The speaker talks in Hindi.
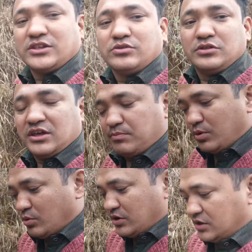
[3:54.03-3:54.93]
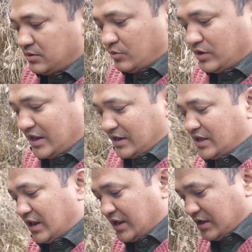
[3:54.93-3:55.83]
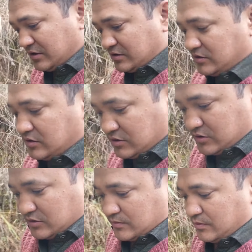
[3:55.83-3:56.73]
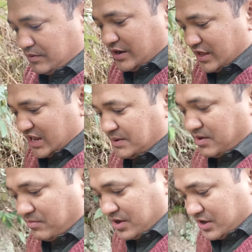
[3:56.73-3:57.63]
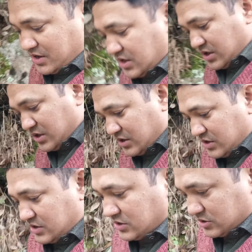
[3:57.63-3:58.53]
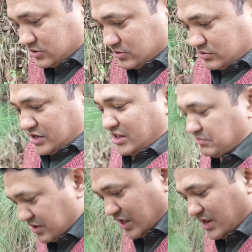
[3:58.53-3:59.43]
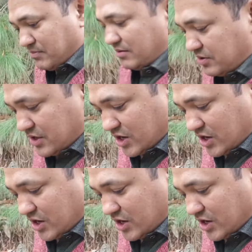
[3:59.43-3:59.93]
घास होती है भ्यूल वो लेने जा रहे हैं वो भी लेने जा रहे हैं मामा तो साथ में जा रहे हैं मैं